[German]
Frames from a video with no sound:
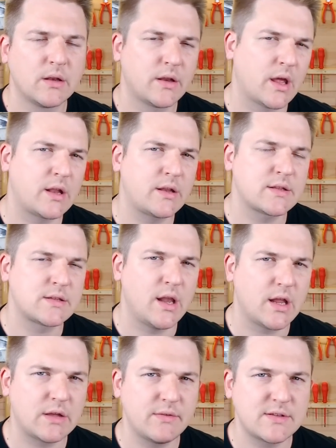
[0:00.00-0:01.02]
Er hat jetzt eine
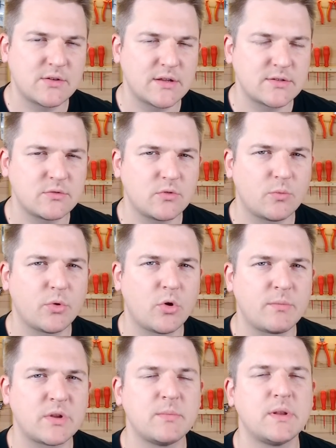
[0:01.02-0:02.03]
LKW-Zulassung und
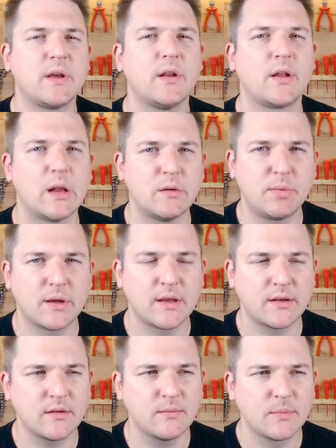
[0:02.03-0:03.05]
bekommt damit eine gelbe
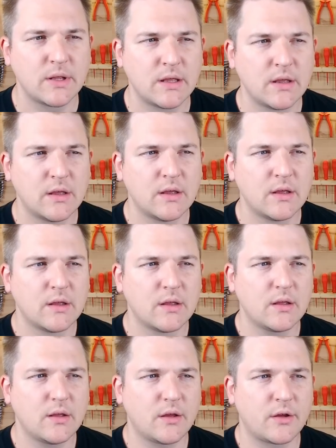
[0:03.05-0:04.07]
Plakette.
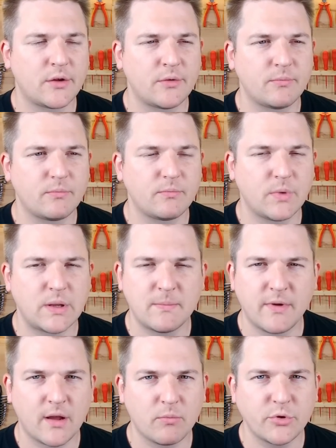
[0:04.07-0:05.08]
Ähm, mit dem
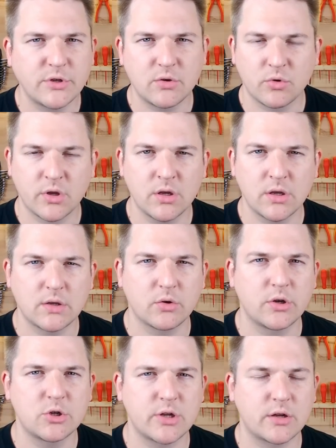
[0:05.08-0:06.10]
Wagen möchte ich ohnehin nicht
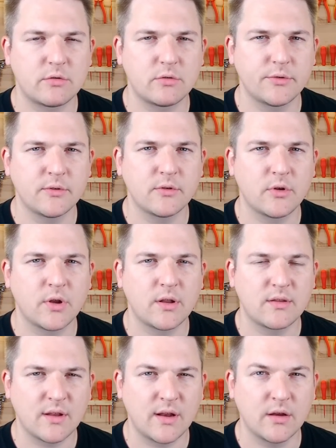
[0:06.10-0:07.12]
durch die Stadt cruisen, sondern
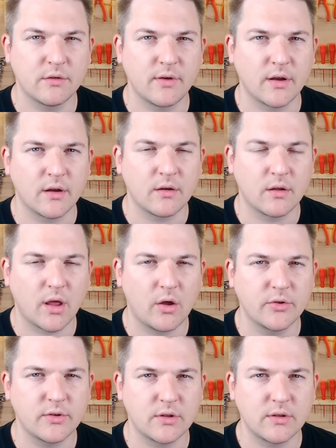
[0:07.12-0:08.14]
ins Gelände fahren,
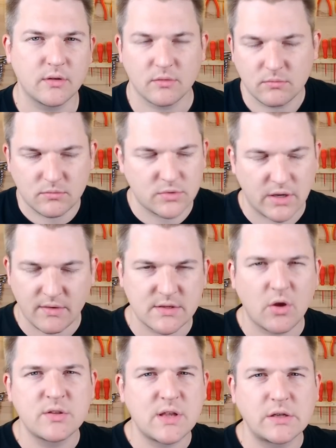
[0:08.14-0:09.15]
raus und
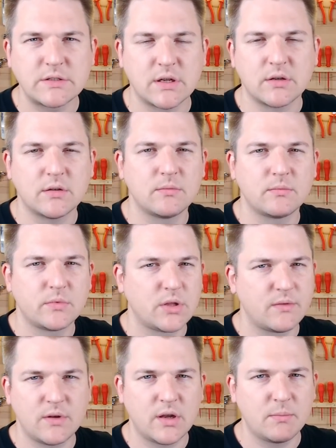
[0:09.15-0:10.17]
teilweise auch ins Ausland.
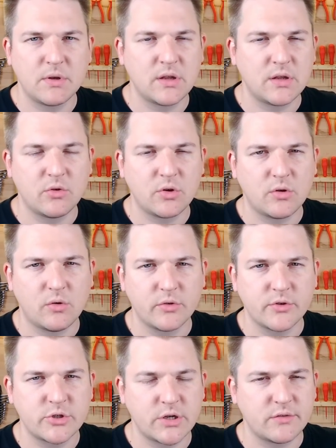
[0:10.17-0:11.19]
Ich will damit nicht durch
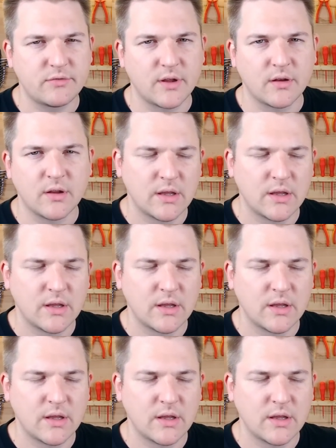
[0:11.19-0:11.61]
große Städte fahren.